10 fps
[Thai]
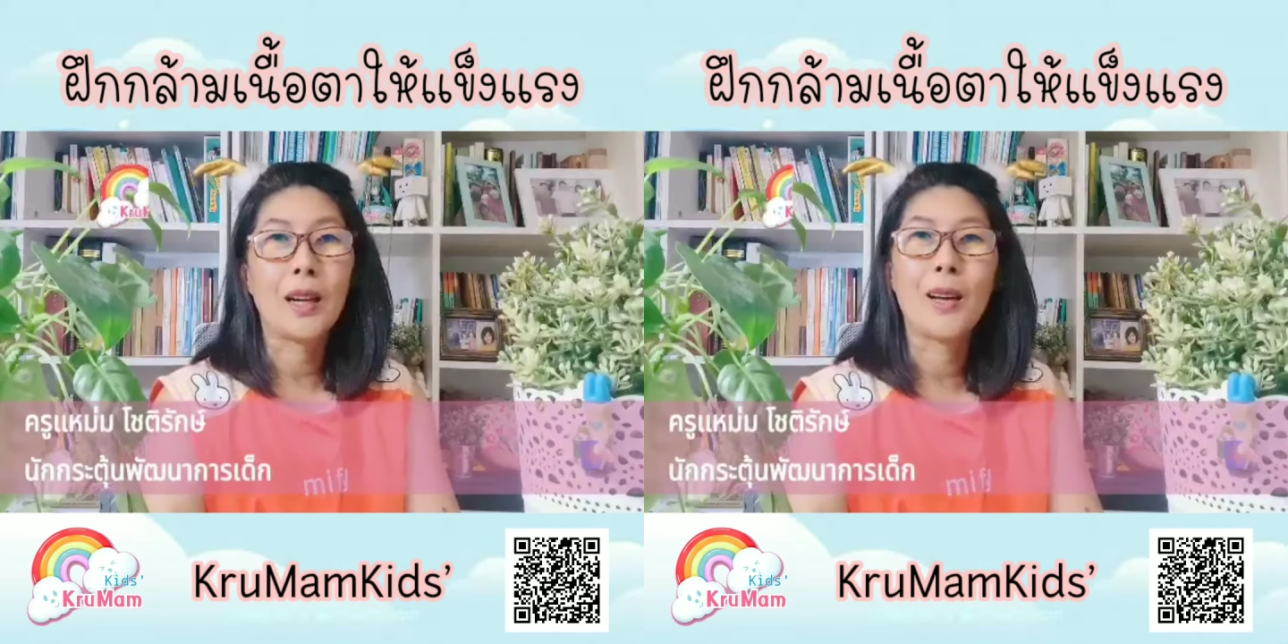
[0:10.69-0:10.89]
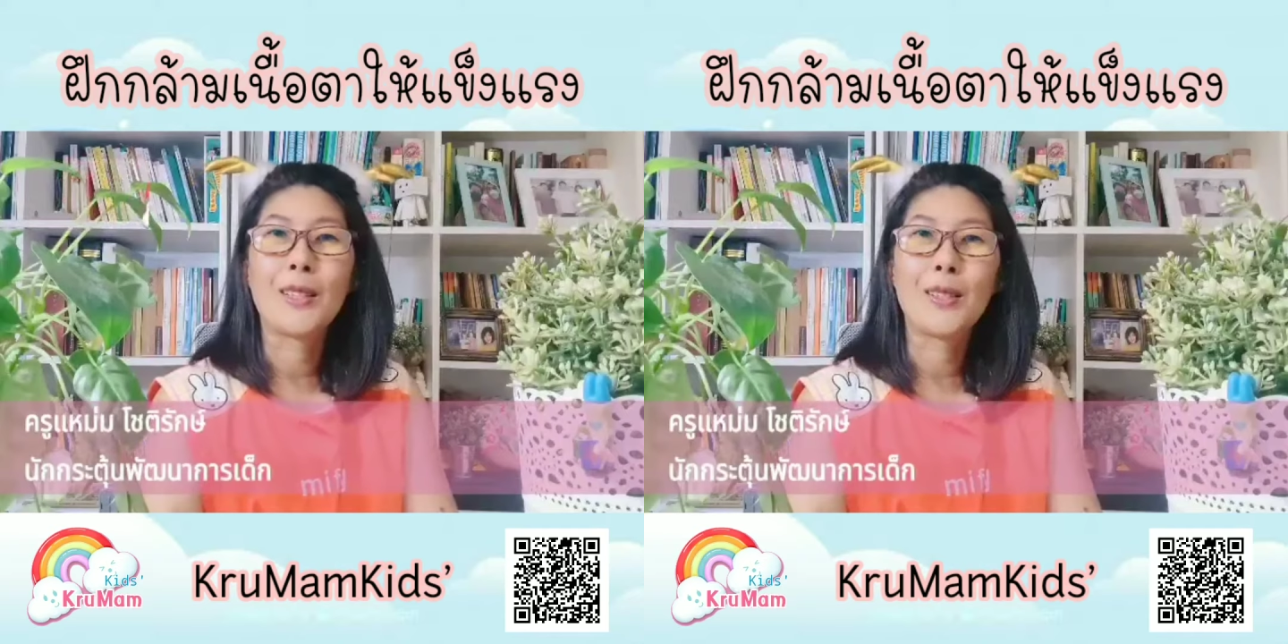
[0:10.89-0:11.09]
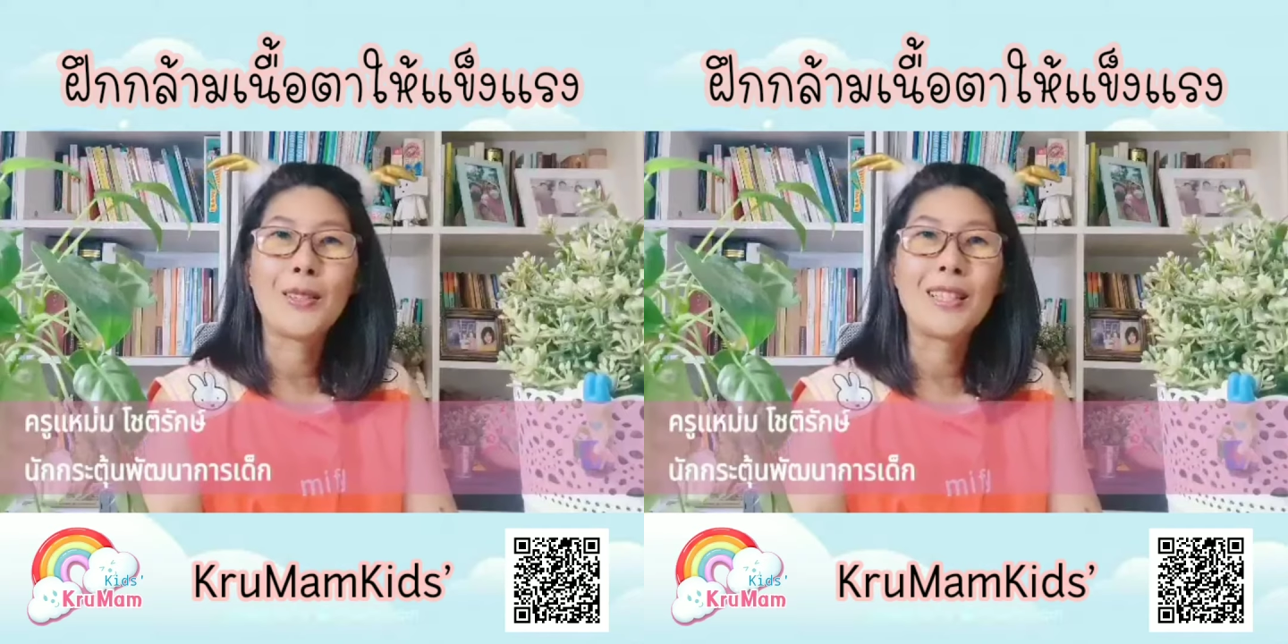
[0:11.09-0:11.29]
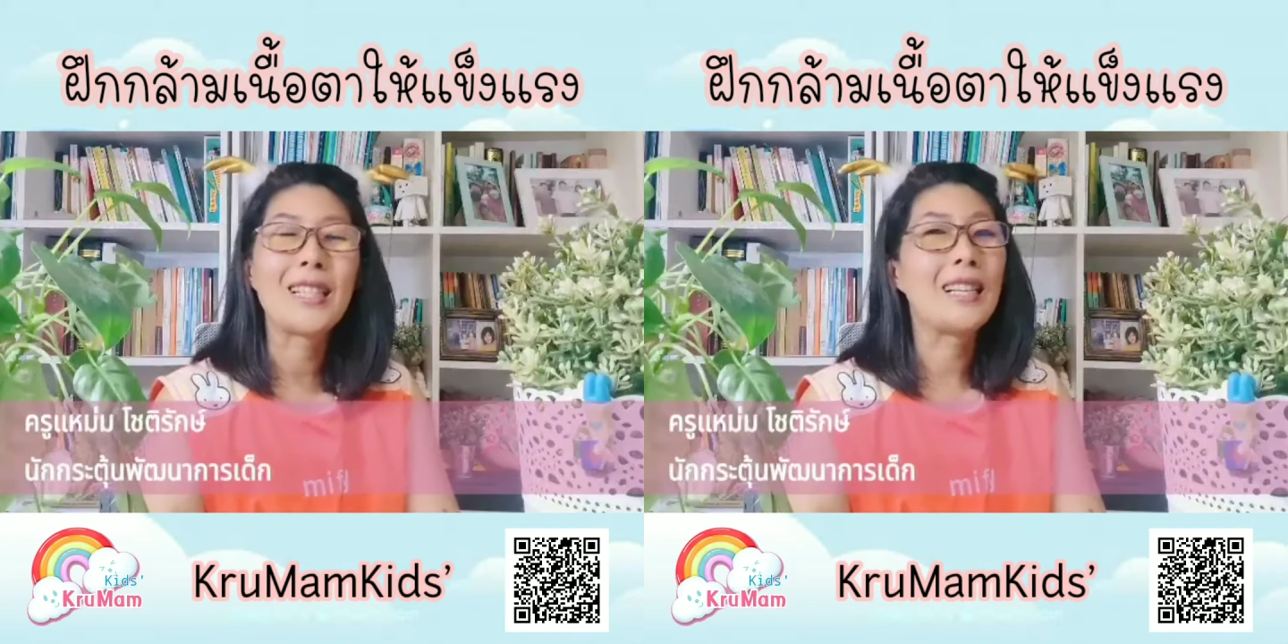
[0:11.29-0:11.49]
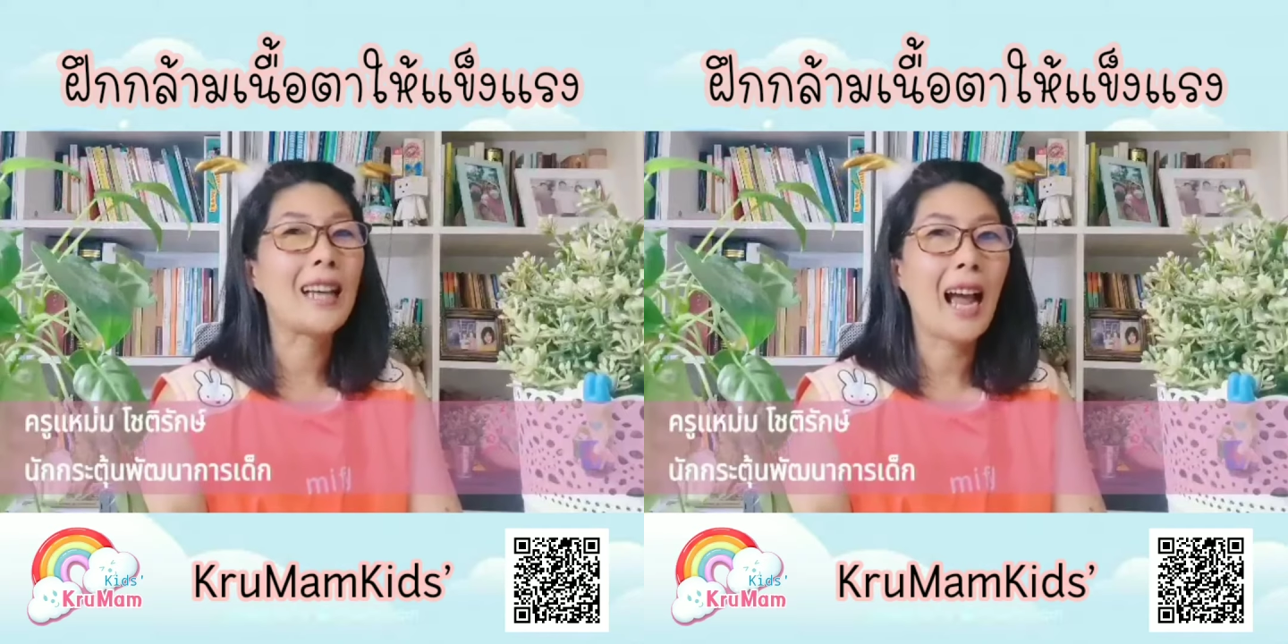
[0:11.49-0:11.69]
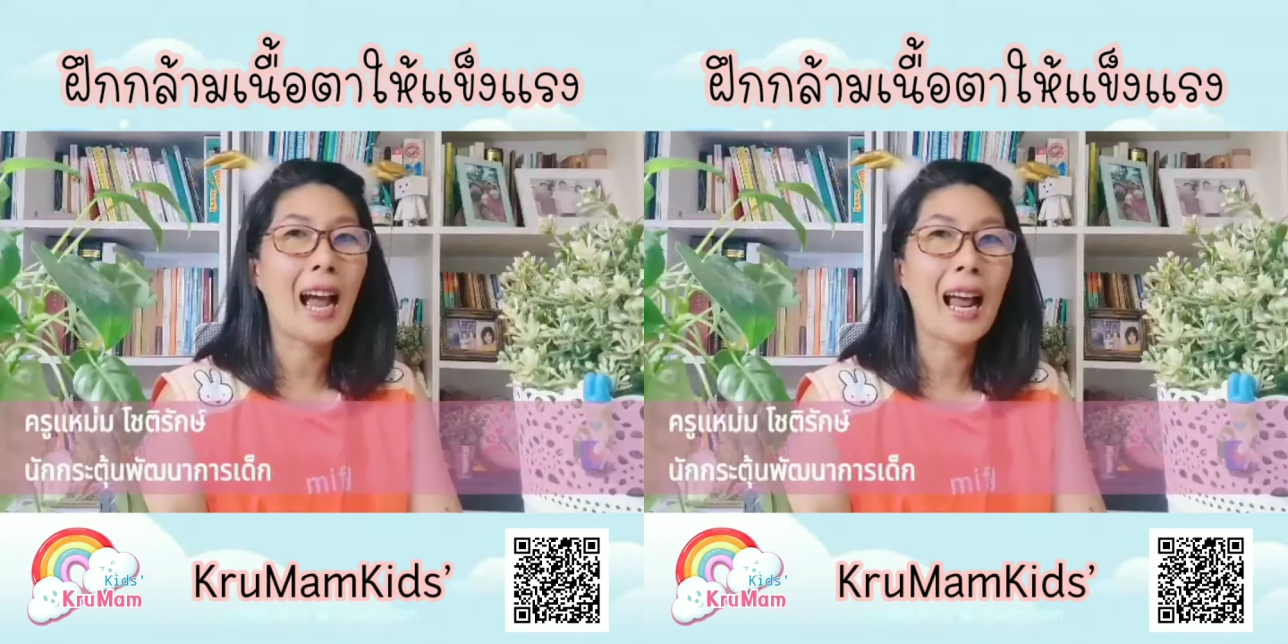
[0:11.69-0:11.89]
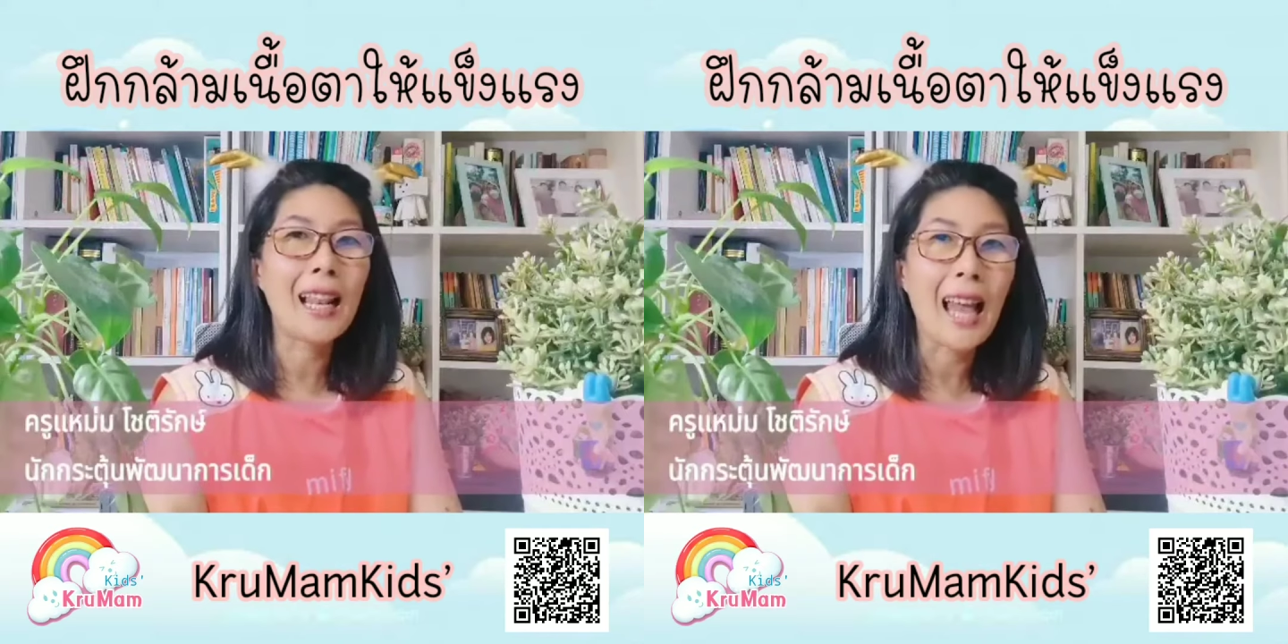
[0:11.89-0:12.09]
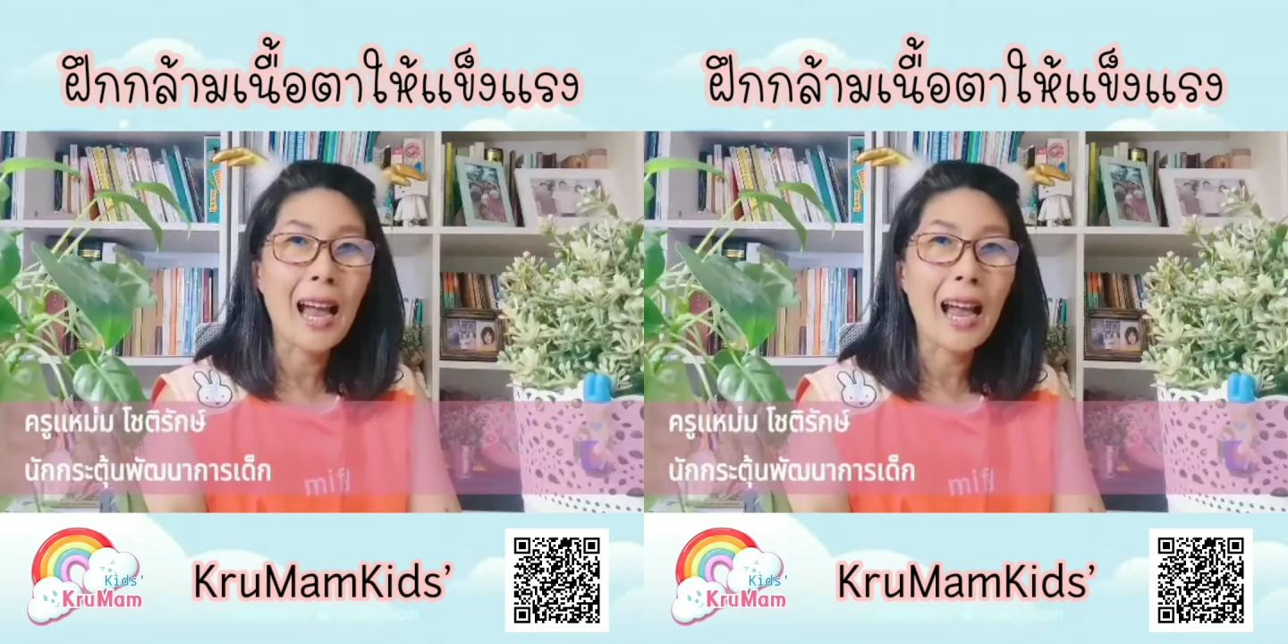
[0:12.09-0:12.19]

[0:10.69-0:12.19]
ตลอดจนสินค้า